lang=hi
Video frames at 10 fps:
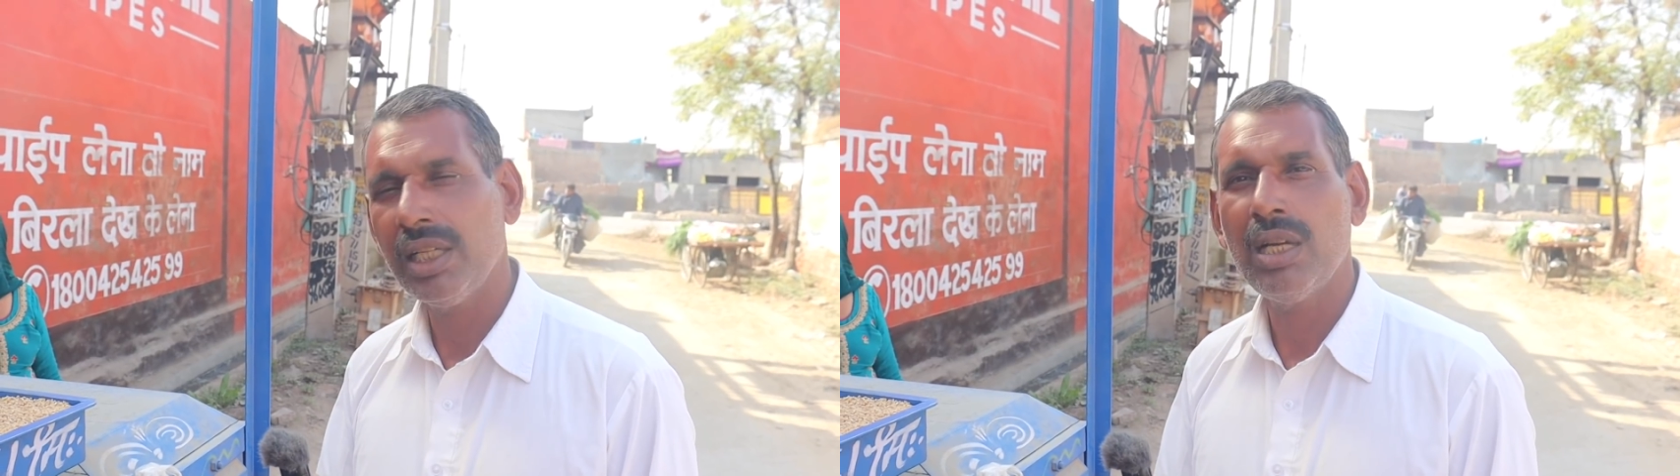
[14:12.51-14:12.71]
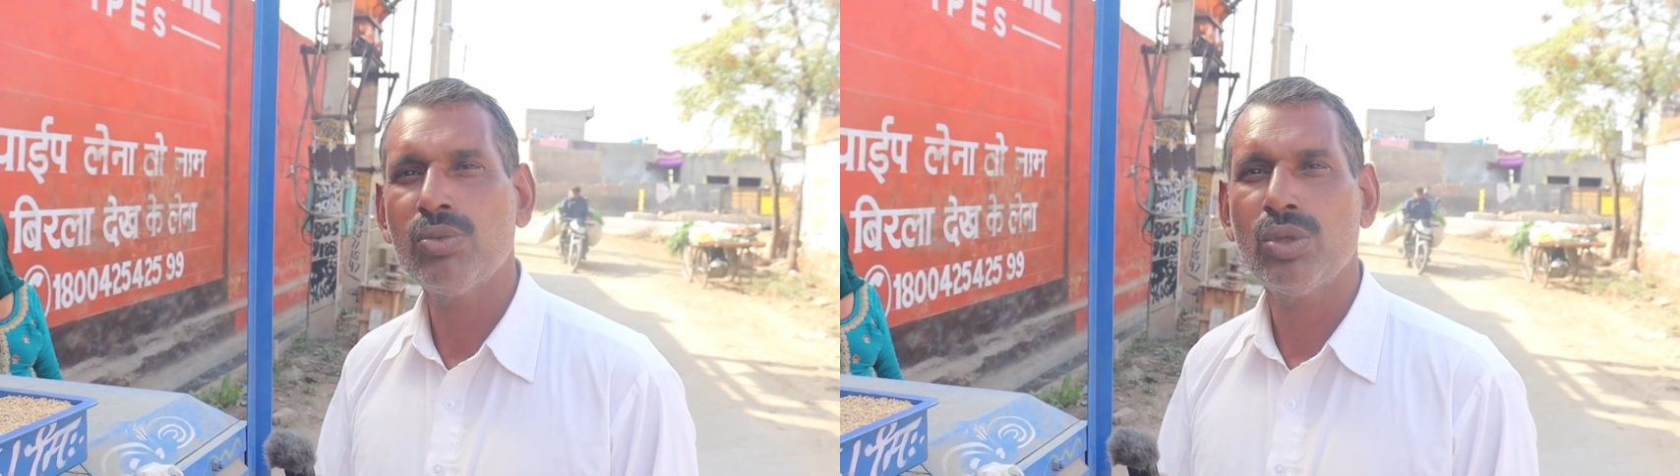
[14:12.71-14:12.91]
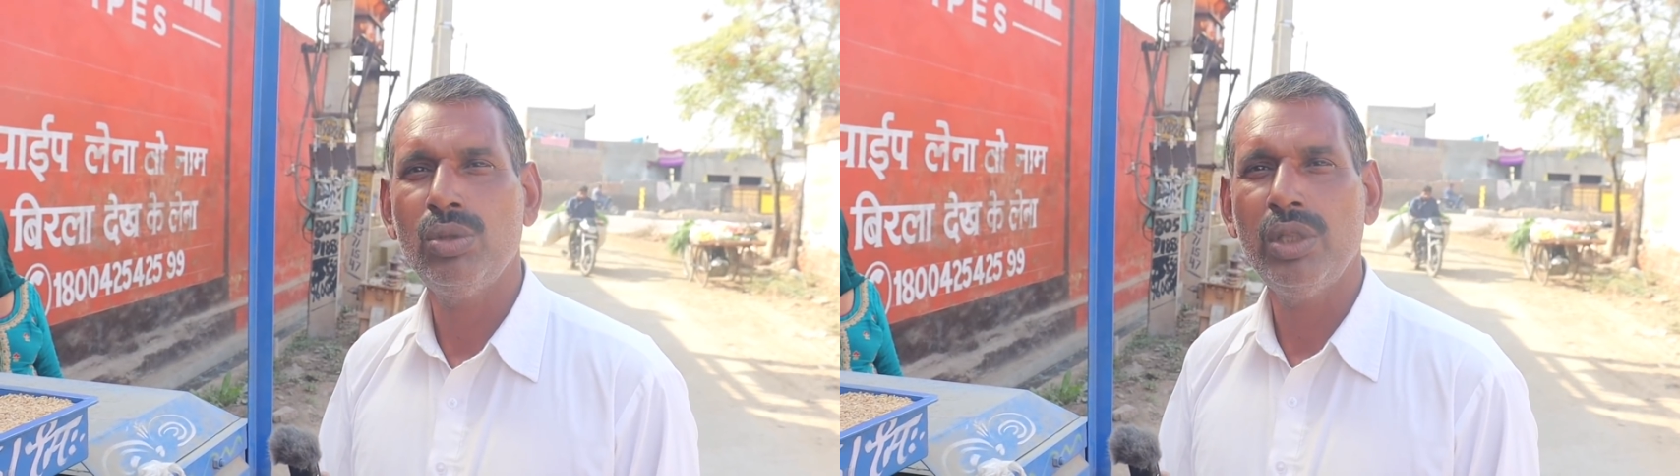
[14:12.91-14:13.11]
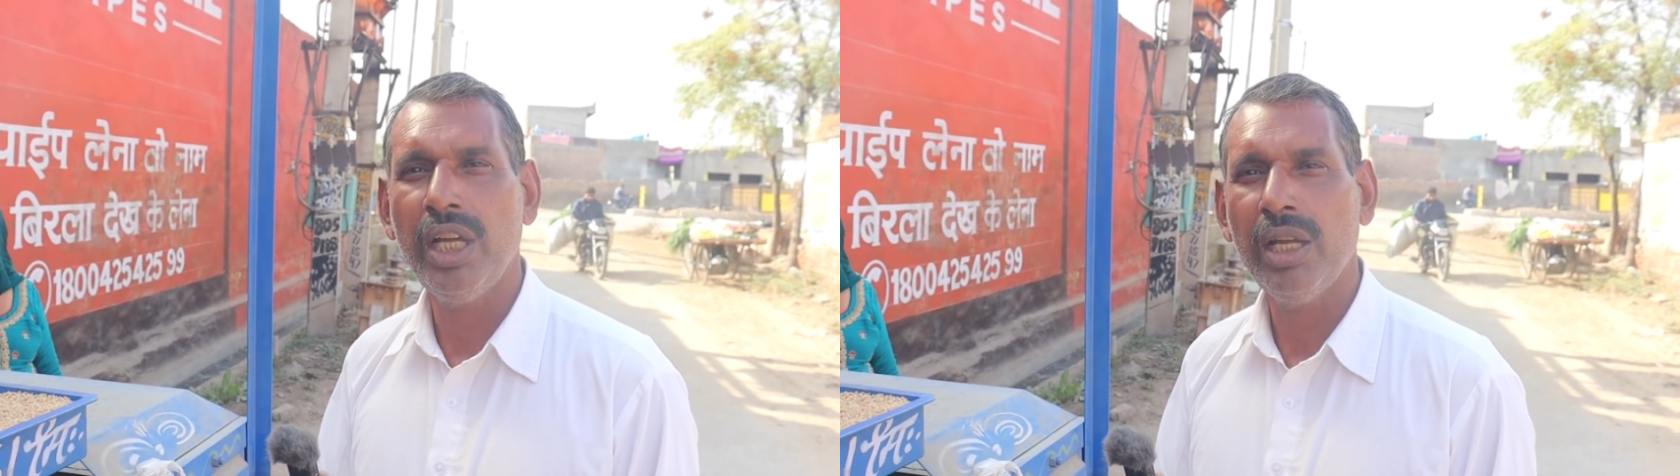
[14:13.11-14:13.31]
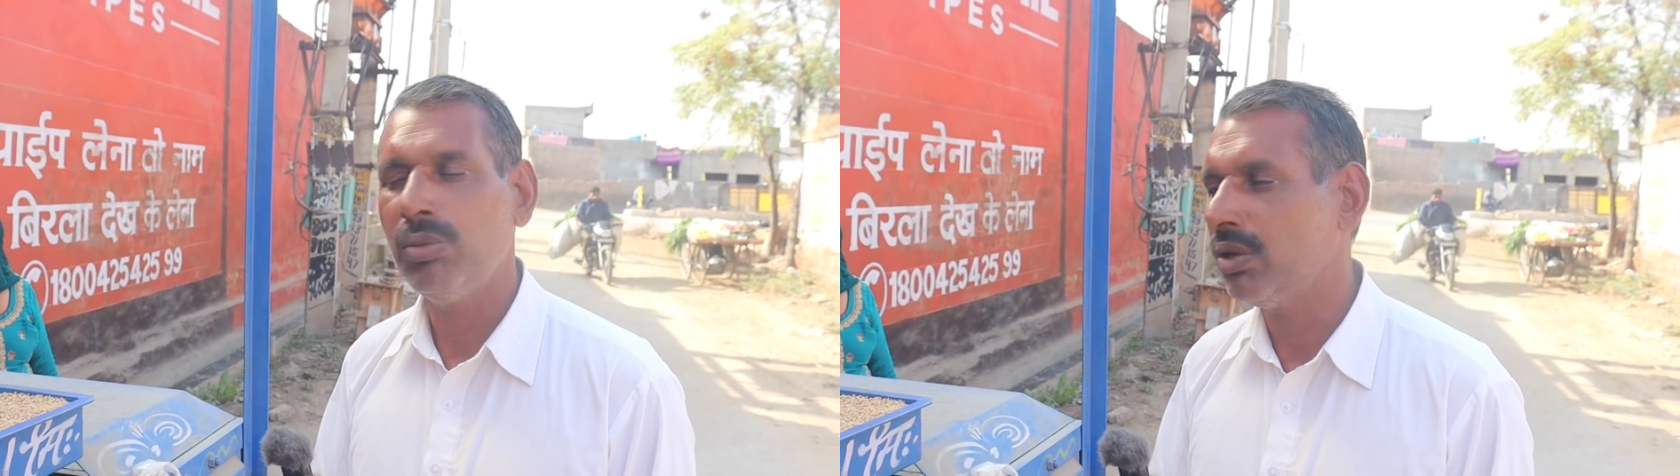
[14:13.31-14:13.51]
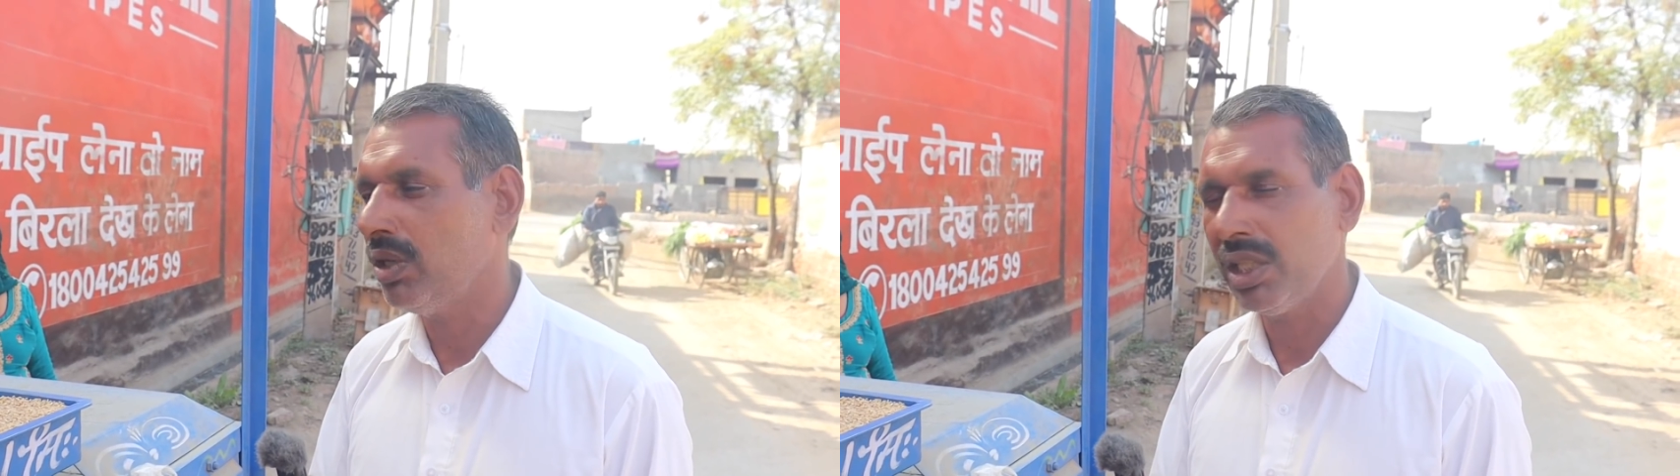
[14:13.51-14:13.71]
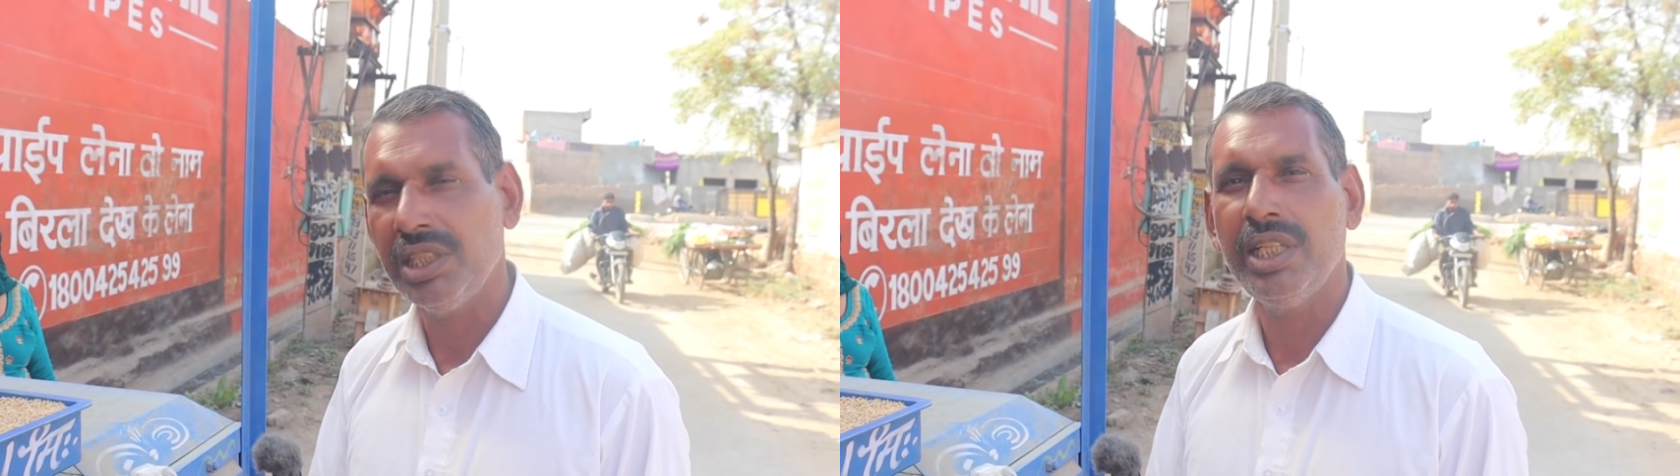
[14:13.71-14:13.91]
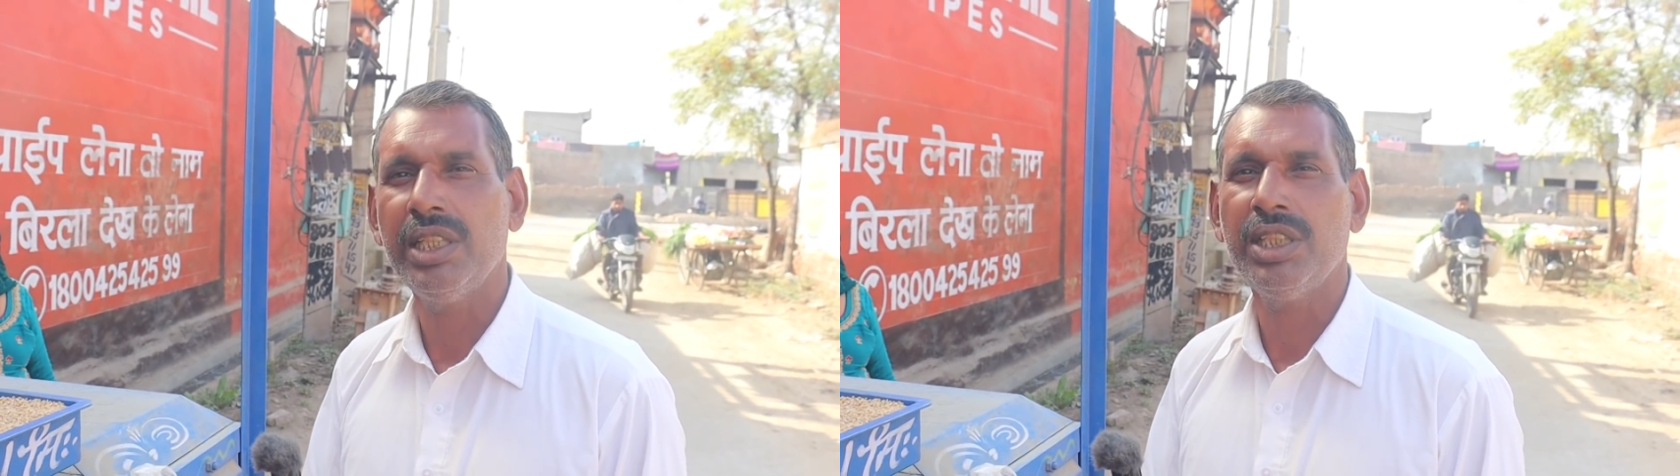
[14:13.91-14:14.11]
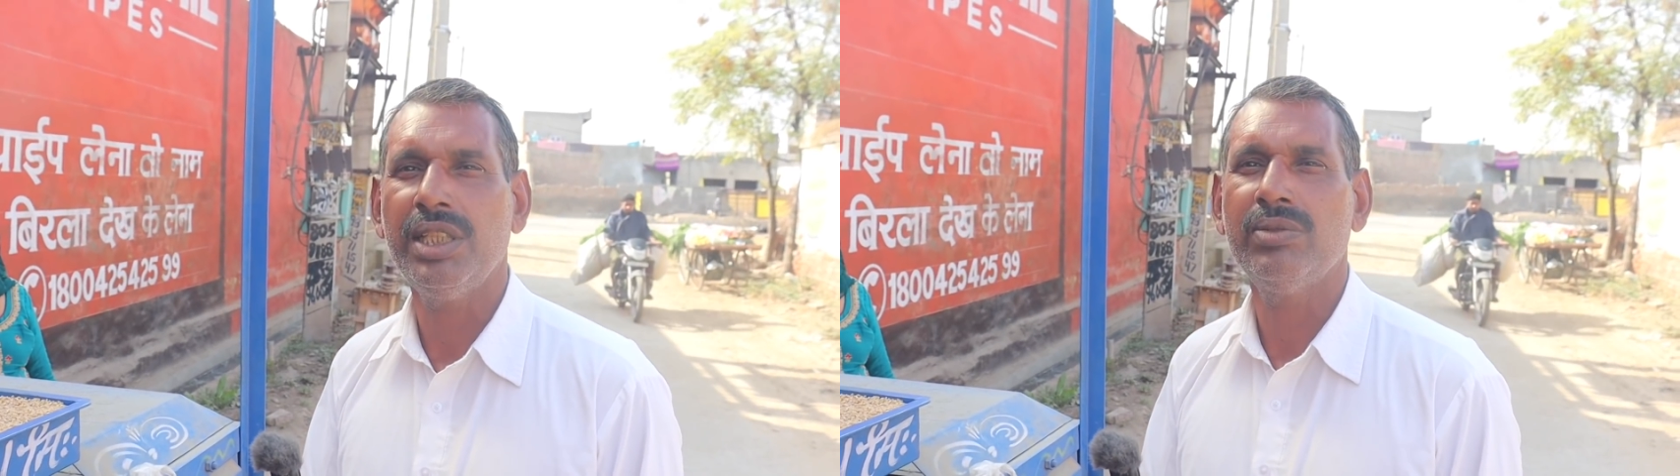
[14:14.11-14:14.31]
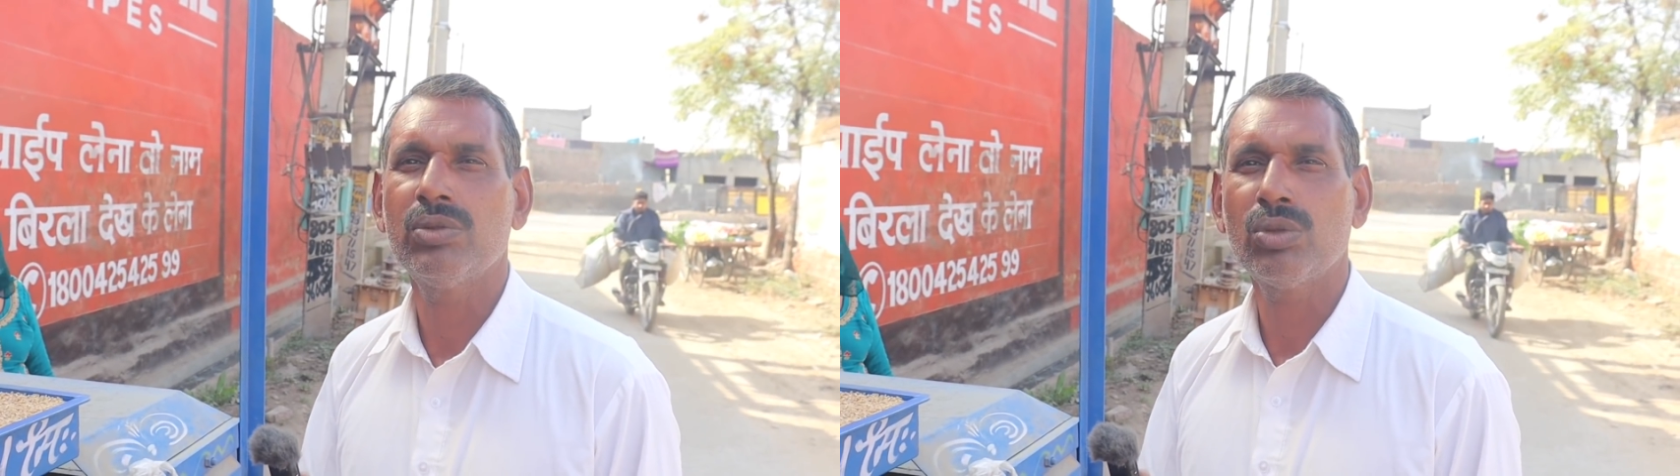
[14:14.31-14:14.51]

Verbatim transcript: काम शुरू हो रहा है भगवान की दया से